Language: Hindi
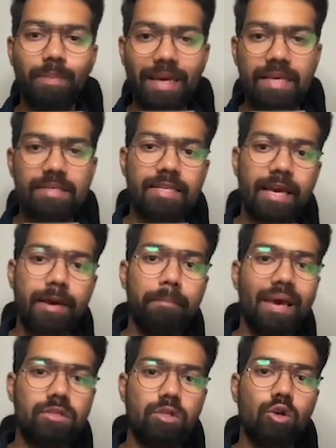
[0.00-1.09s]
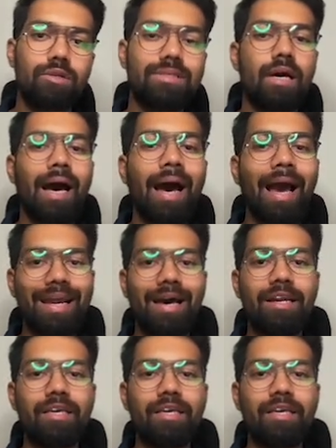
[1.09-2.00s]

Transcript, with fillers: बेस्ड है मैस्लॉज हायरार्की